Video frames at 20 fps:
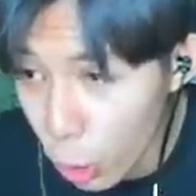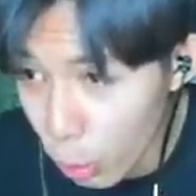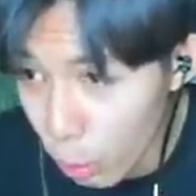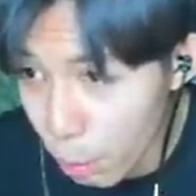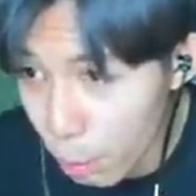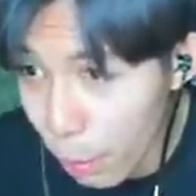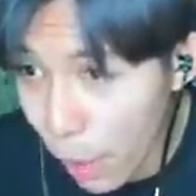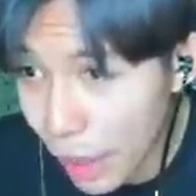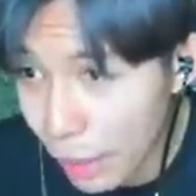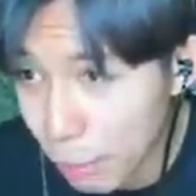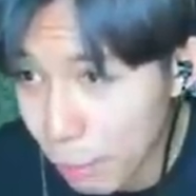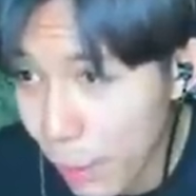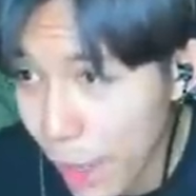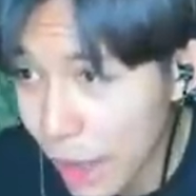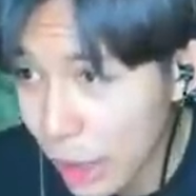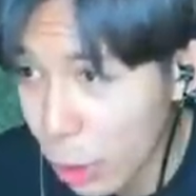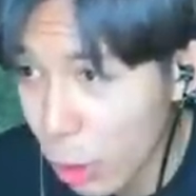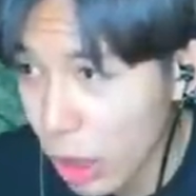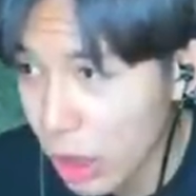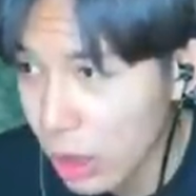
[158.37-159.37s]
พันแป
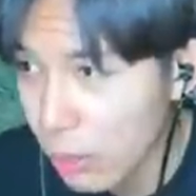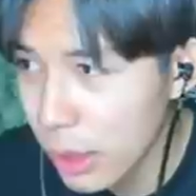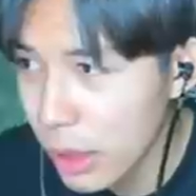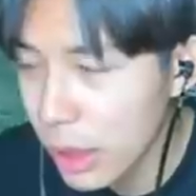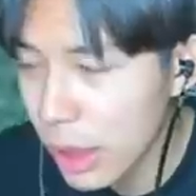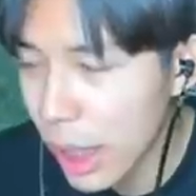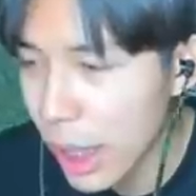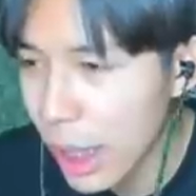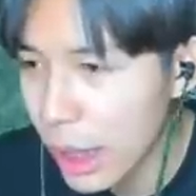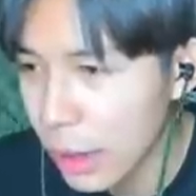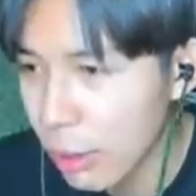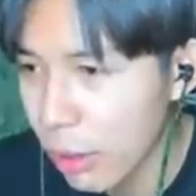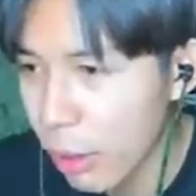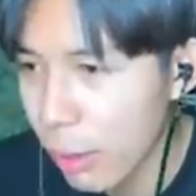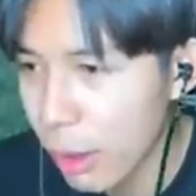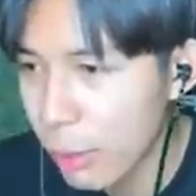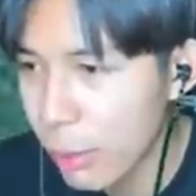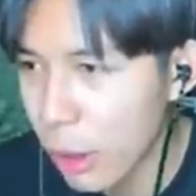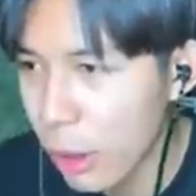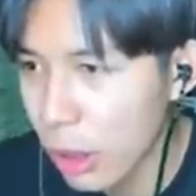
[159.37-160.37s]
ดร้อยนี่มึงเก่งเนี่ยวะ
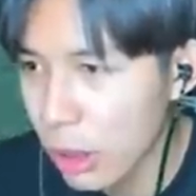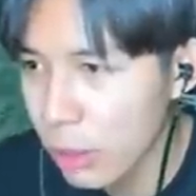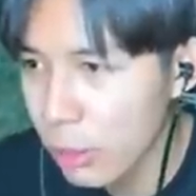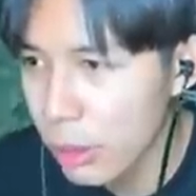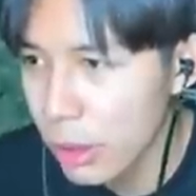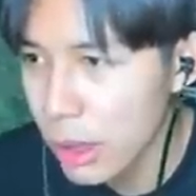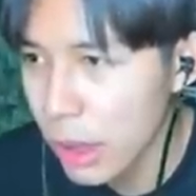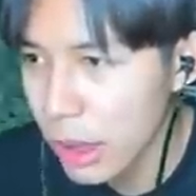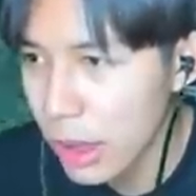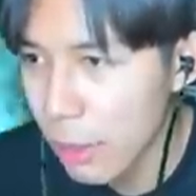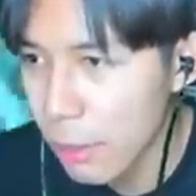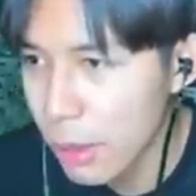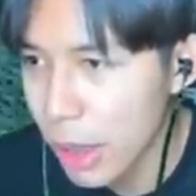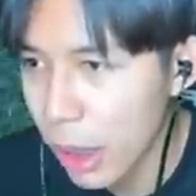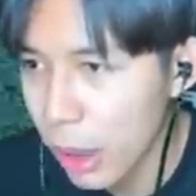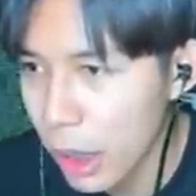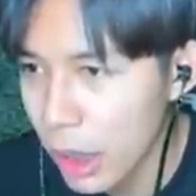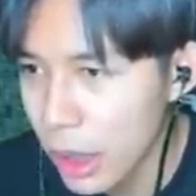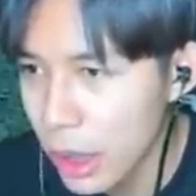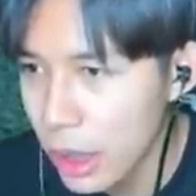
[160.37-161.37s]
พันแปดร้อยนี่มึงสเต็ปอ
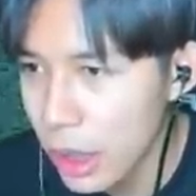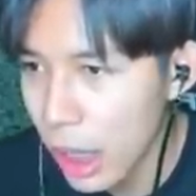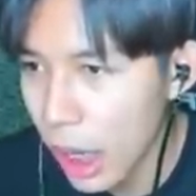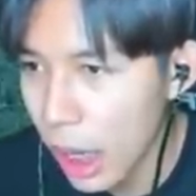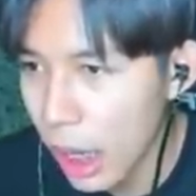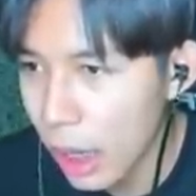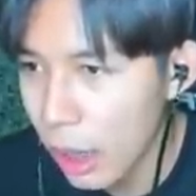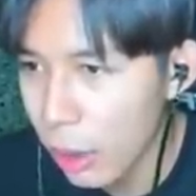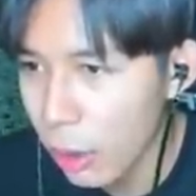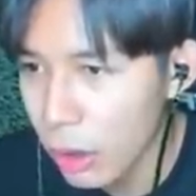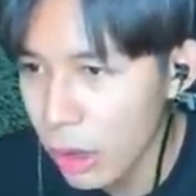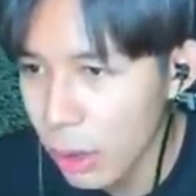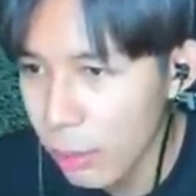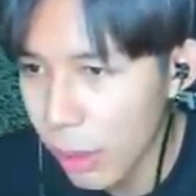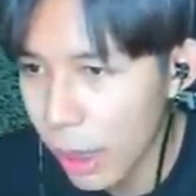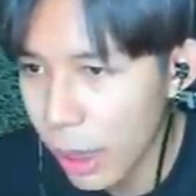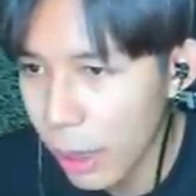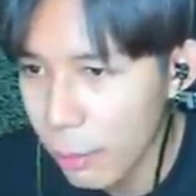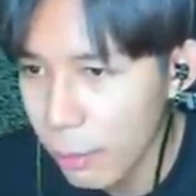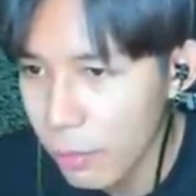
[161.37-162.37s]
ย่างคืออ่ะคนนี้
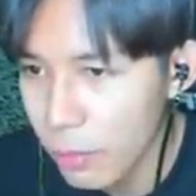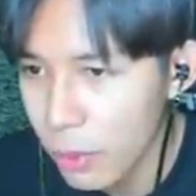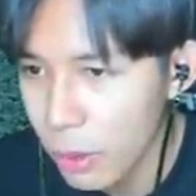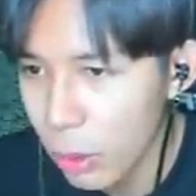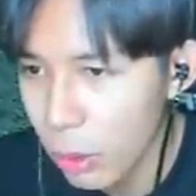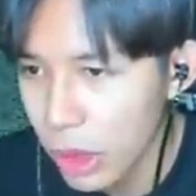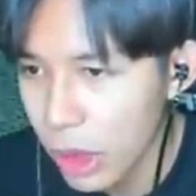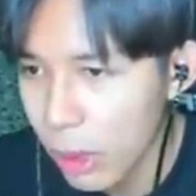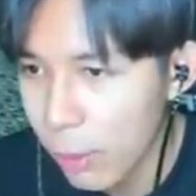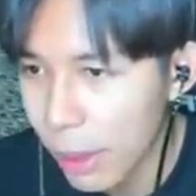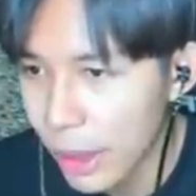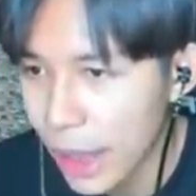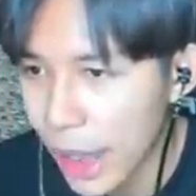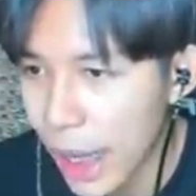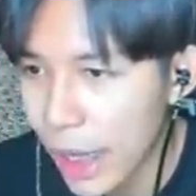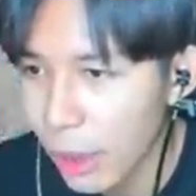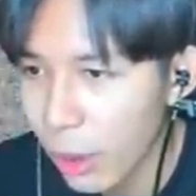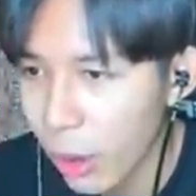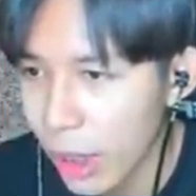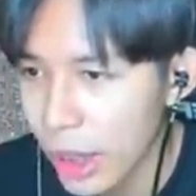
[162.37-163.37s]
มาคนนี้ก็พัน
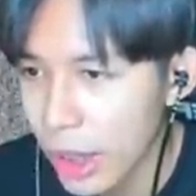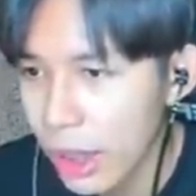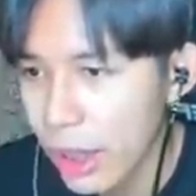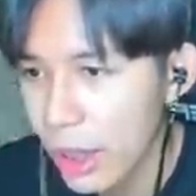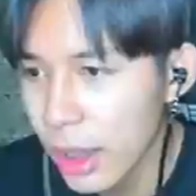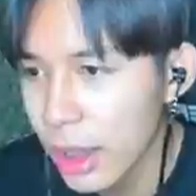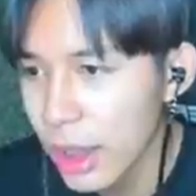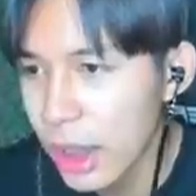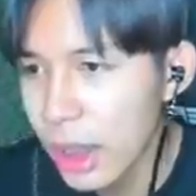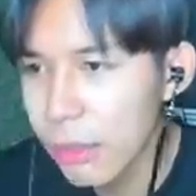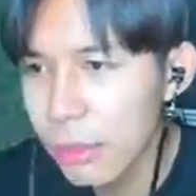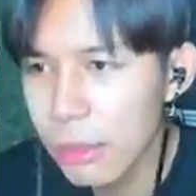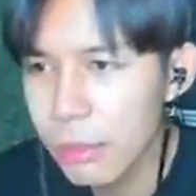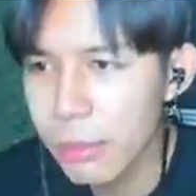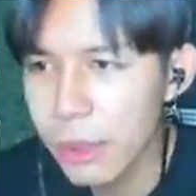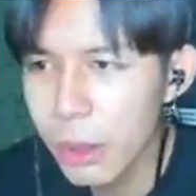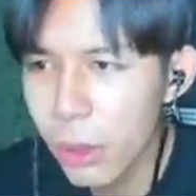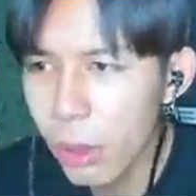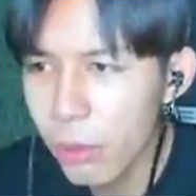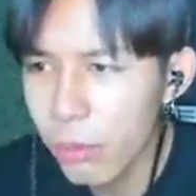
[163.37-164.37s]
ห้าร้อยเฮ้ยมัน
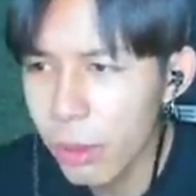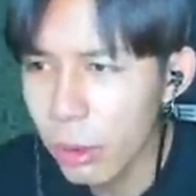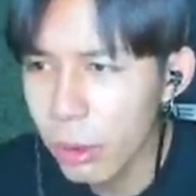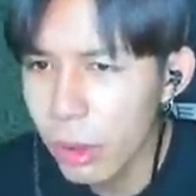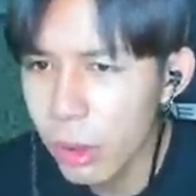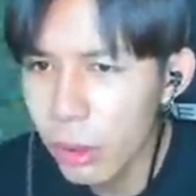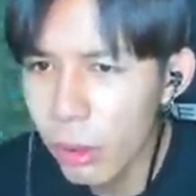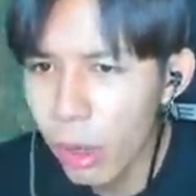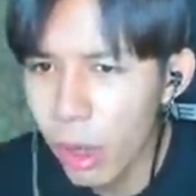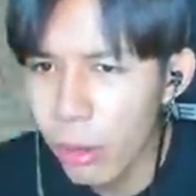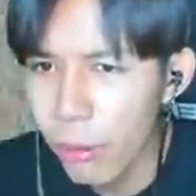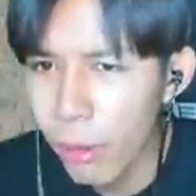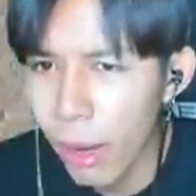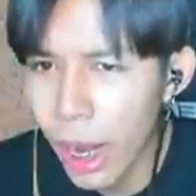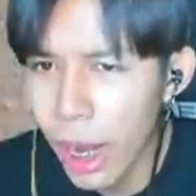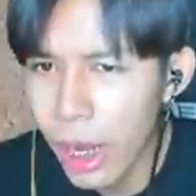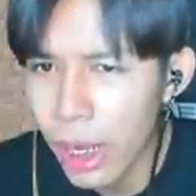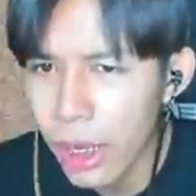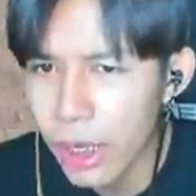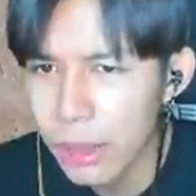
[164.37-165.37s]
มีแต่คนเวลน้อยๆวะ
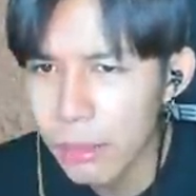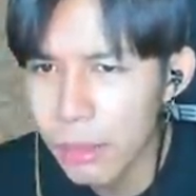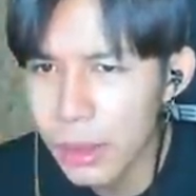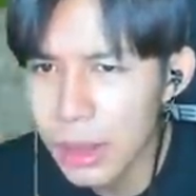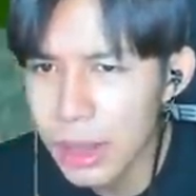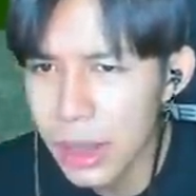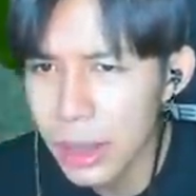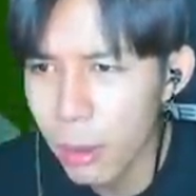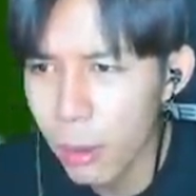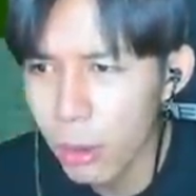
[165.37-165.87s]
ไม่เจอคน